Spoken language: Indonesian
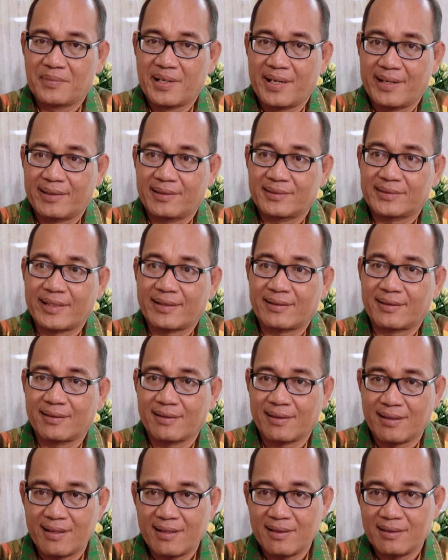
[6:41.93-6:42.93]
Baik, saya
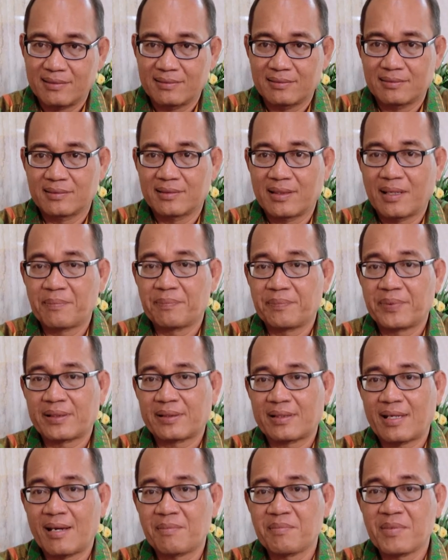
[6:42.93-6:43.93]
kira yang
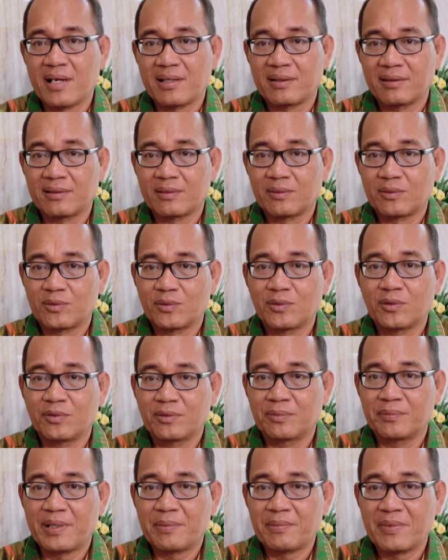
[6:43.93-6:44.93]
pertama
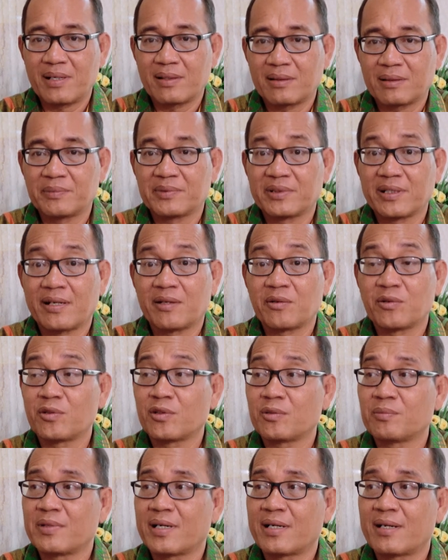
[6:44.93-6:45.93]
itu memang Kementerian
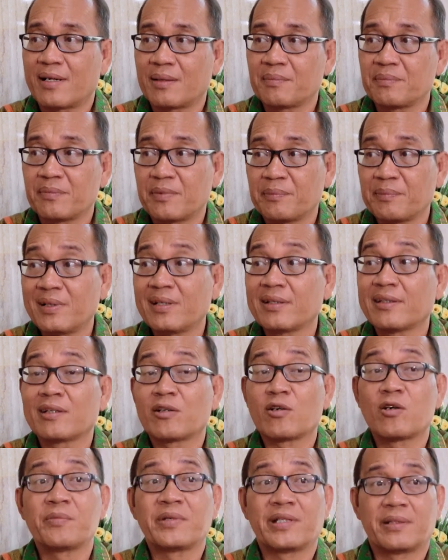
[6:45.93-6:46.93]
Hukum dan HAM memiliki
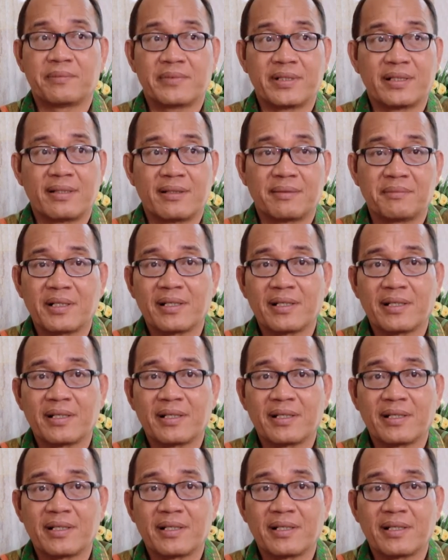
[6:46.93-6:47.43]
komitmen ya,